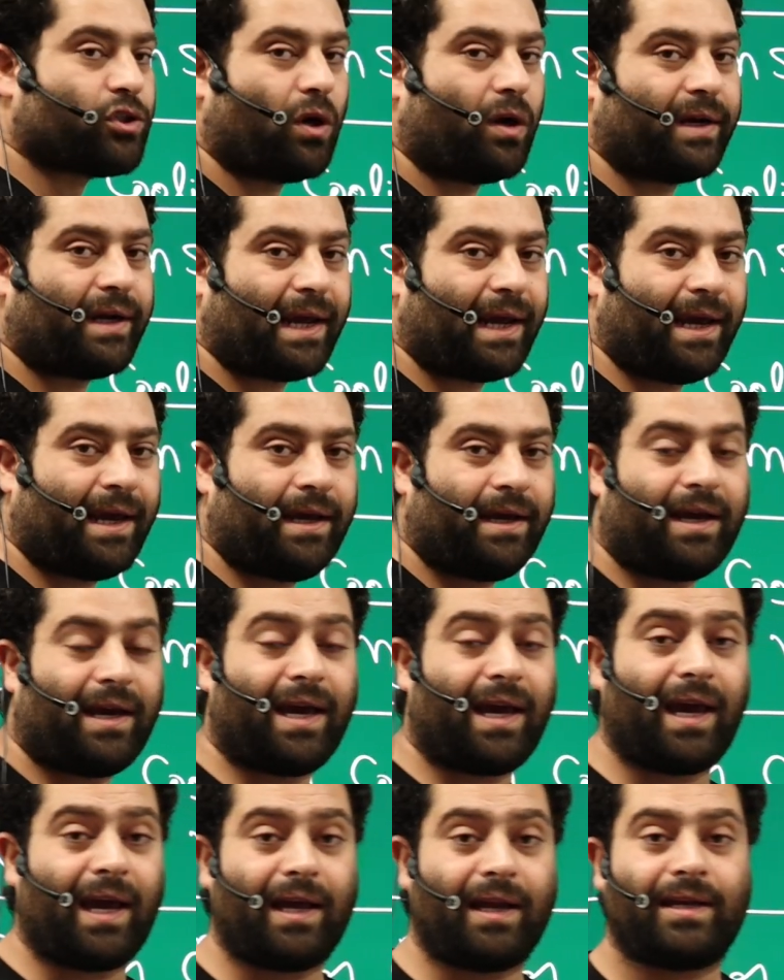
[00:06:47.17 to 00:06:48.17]
ऑन ए
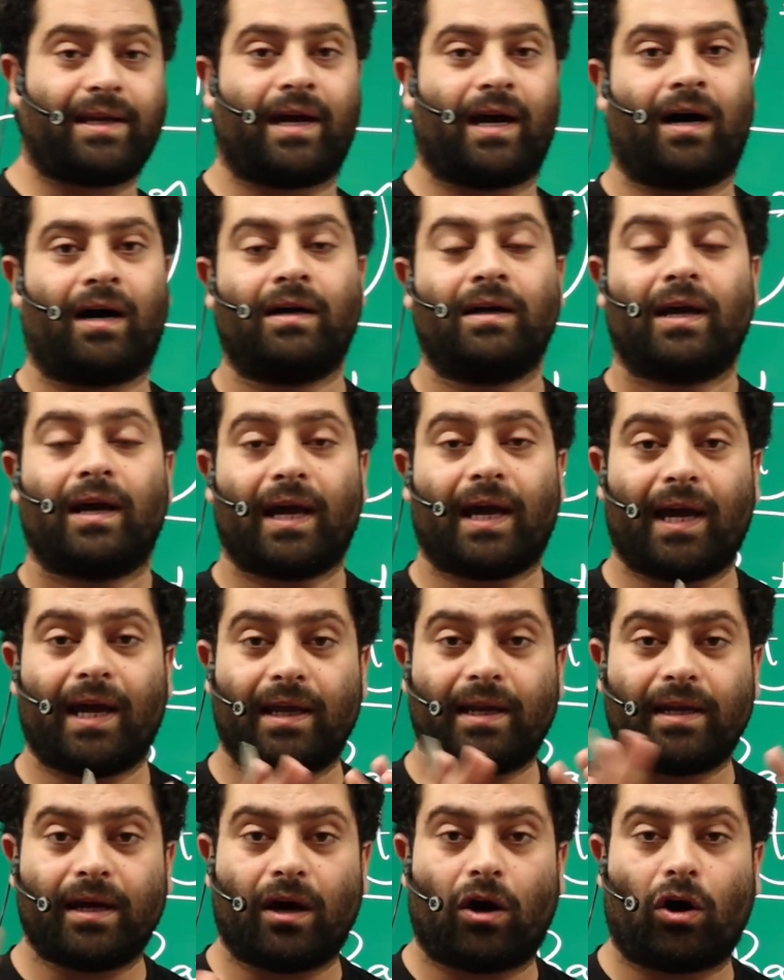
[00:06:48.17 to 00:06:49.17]
एरिया
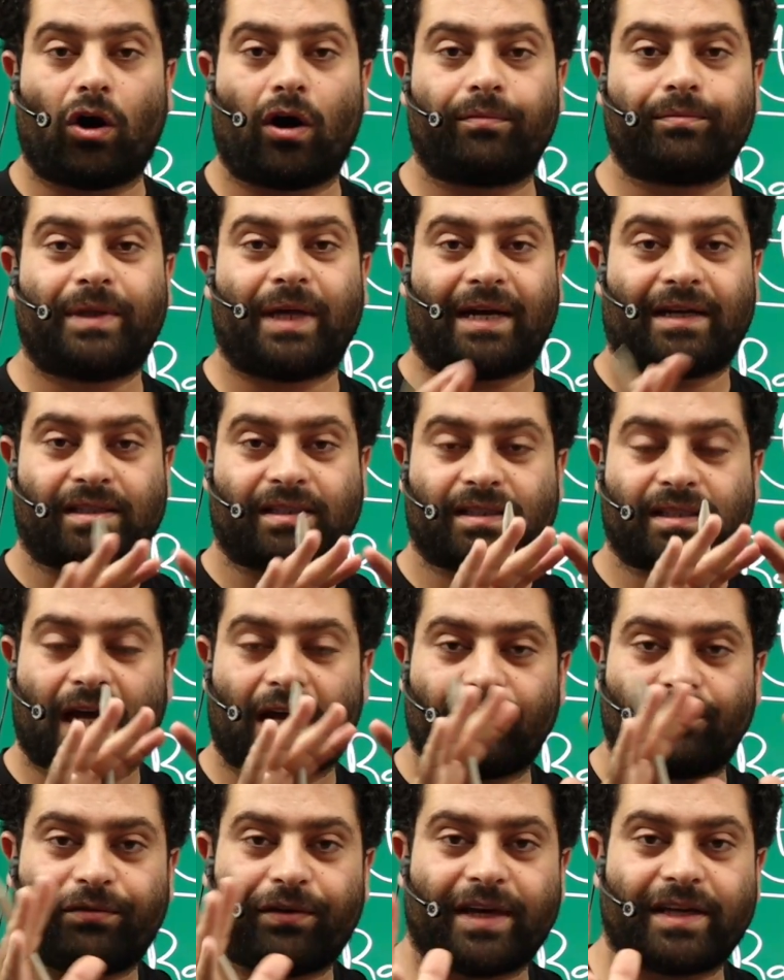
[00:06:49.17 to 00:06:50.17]
एरिया ऑफ द
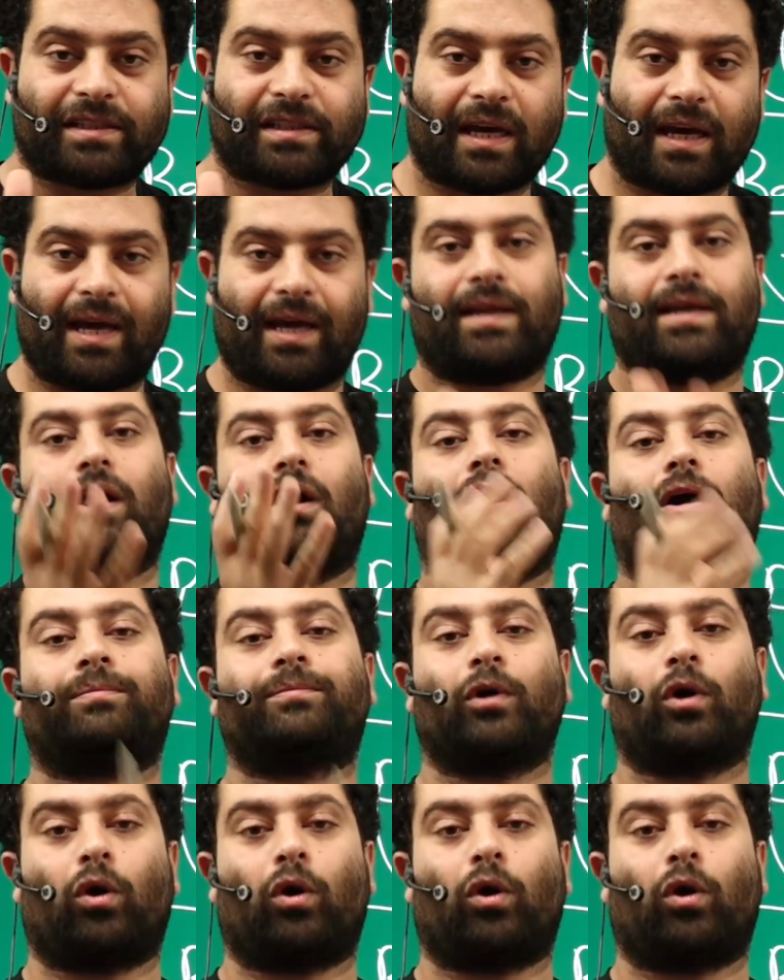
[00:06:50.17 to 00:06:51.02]
सरफेस एरिया ऑफ द